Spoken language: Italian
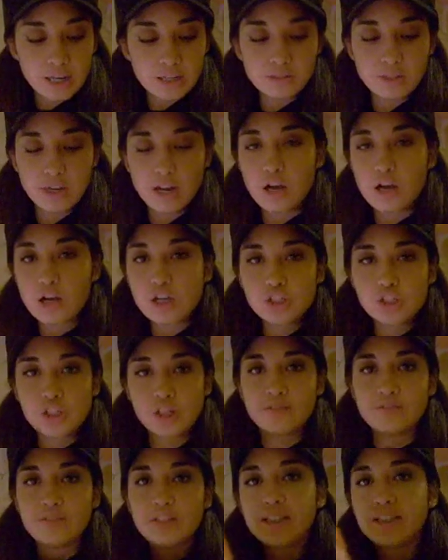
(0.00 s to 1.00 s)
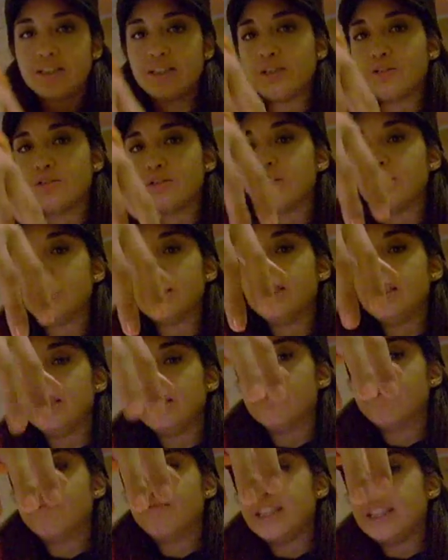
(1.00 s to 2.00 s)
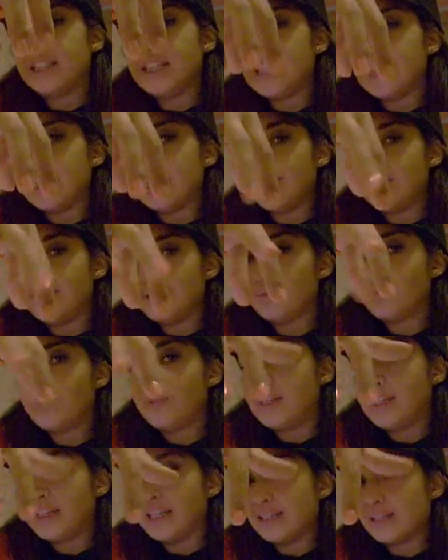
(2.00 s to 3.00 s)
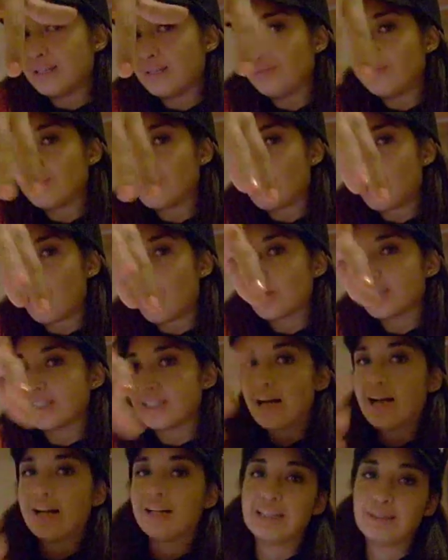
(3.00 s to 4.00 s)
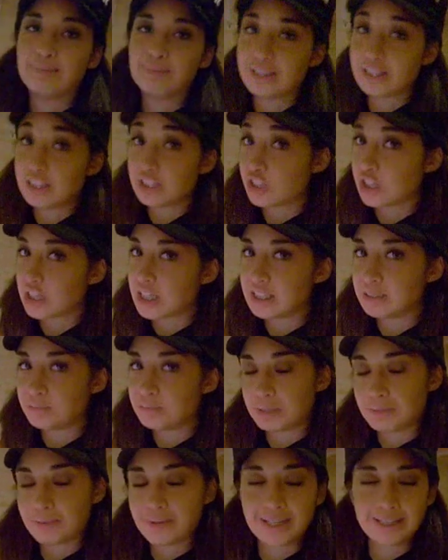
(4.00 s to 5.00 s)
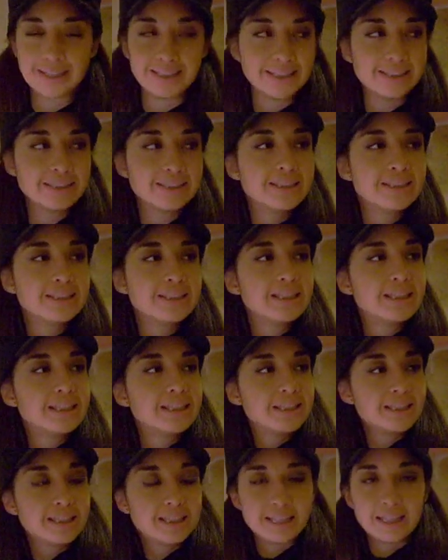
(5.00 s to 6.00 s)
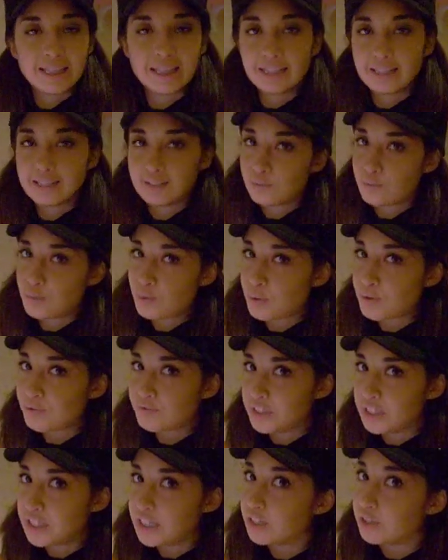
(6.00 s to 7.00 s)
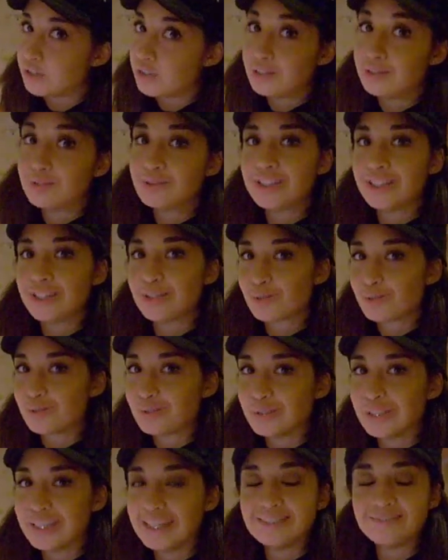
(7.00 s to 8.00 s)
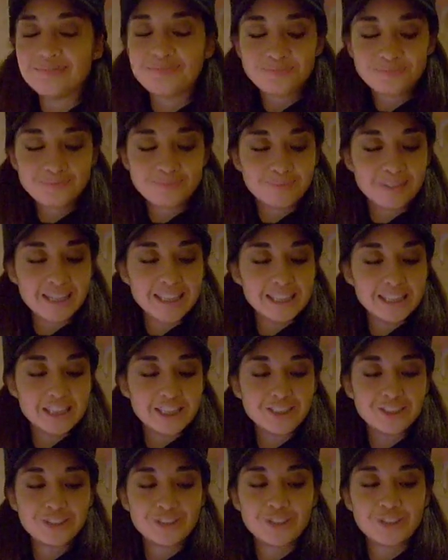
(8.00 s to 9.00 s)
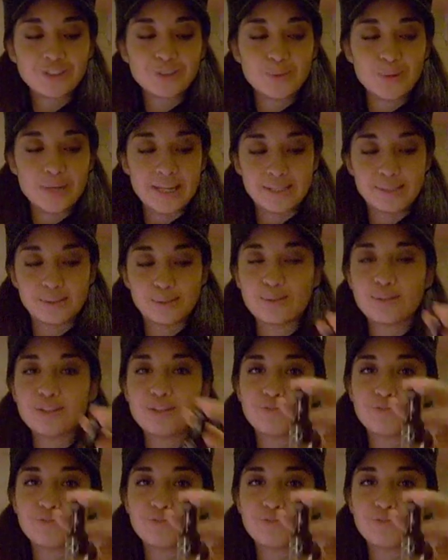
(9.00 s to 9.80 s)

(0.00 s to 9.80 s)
allora oggi avrete l'onore di vedere le mie unghie sul rosa, anche per la gioia di mia madre, che non mi può vedere con le unghie scure, ma io adoro questo,